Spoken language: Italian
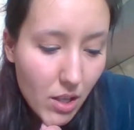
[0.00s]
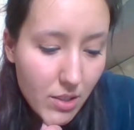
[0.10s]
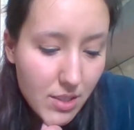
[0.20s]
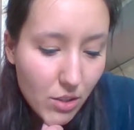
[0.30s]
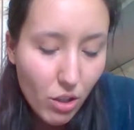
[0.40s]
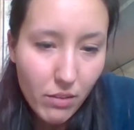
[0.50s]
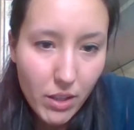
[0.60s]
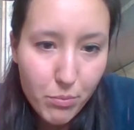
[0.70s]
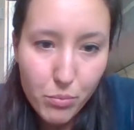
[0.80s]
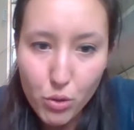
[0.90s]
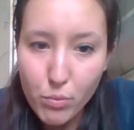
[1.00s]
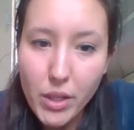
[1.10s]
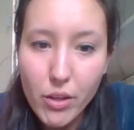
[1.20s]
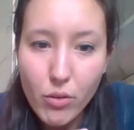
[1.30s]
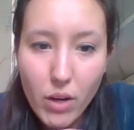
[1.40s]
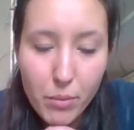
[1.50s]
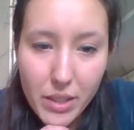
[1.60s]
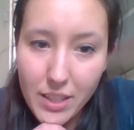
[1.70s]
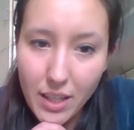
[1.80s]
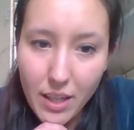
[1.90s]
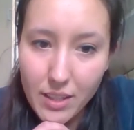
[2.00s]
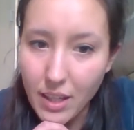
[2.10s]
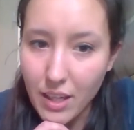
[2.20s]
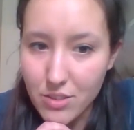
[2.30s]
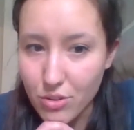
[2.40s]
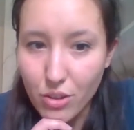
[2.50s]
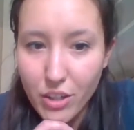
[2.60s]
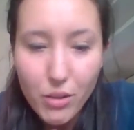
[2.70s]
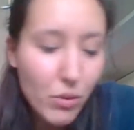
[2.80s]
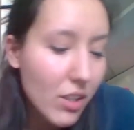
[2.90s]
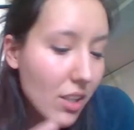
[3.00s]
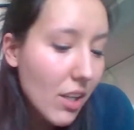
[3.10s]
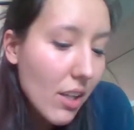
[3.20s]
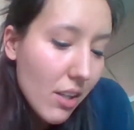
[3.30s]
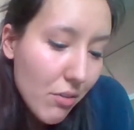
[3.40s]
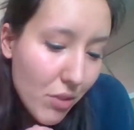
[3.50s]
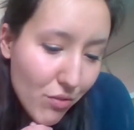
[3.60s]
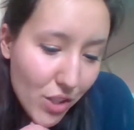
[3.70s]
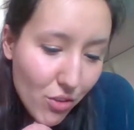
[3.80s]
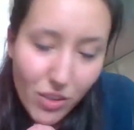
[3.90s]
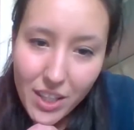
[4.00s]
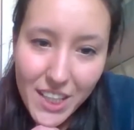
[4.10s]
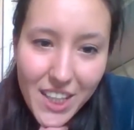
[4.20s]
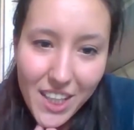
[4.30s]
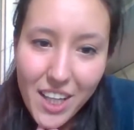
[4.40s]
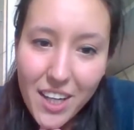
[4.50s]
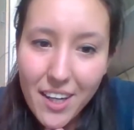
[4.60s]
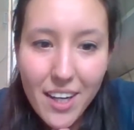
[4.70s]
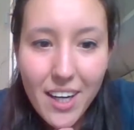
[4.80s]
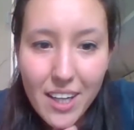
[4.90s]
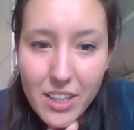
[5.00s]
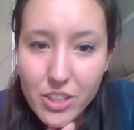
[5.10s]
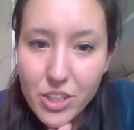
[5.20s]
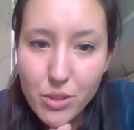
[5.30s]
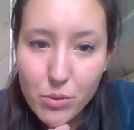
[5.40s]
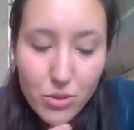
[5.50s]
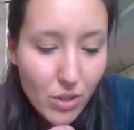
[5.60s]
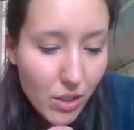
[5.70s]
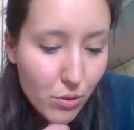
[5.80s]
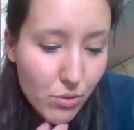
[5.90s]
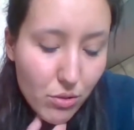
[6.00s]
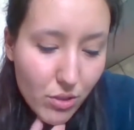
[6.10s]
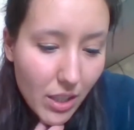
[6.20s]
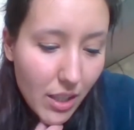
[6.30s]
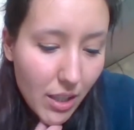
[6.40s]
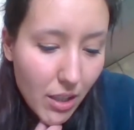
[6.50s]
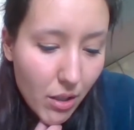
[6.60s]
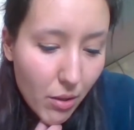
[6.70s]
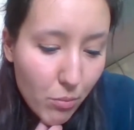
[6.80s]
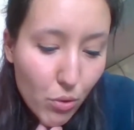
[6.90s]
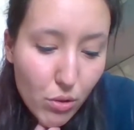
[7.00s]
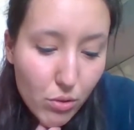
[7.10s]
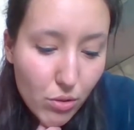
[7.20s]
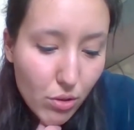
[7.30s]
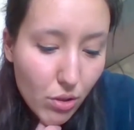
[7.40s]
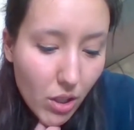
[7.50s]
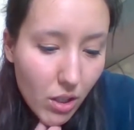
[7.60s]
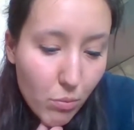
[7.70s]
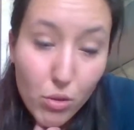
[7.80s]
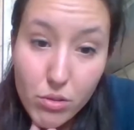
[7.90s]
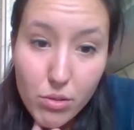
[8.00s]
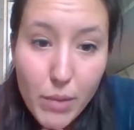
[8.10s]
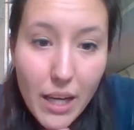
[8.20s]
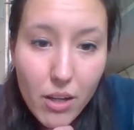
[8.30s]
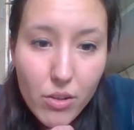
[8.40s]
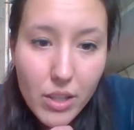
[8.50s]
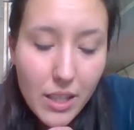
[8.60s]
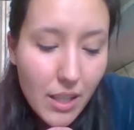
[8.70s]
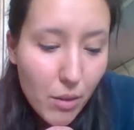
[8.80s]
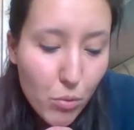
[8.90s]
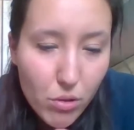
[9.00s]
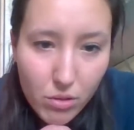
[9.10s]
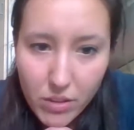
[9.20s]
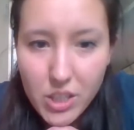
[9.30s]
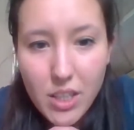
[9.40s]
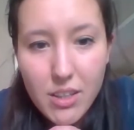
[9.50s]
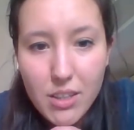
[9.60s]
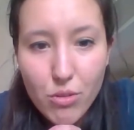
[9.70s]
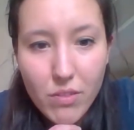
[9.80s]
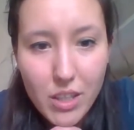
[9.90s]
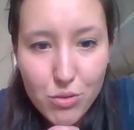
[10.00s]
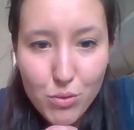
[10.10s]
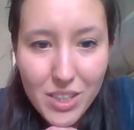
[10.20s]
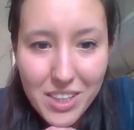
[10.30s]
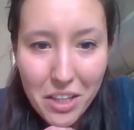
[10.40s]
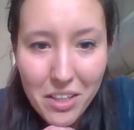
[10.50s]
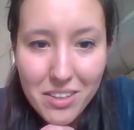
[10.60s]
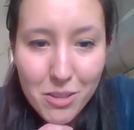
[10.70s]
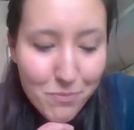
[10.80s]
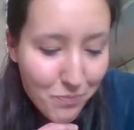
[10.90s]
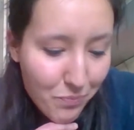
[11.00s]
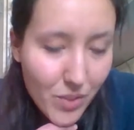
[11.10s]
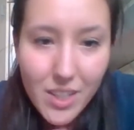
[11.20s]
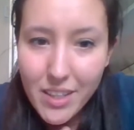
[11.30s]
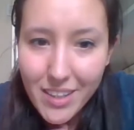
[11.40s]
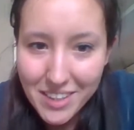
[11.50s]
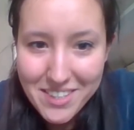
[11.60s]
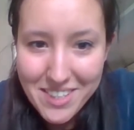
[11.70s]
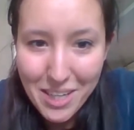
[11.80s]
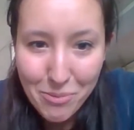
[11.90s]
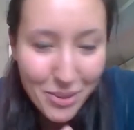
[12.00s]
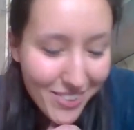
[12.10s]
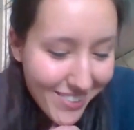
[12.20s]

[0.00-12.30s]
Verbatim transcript: si trova più o meno a metà della storia, quindi vi invito anche a, a leggere questo racconto che è molto, molto bello ed è molto facile da trovare su internet. Iniziamo.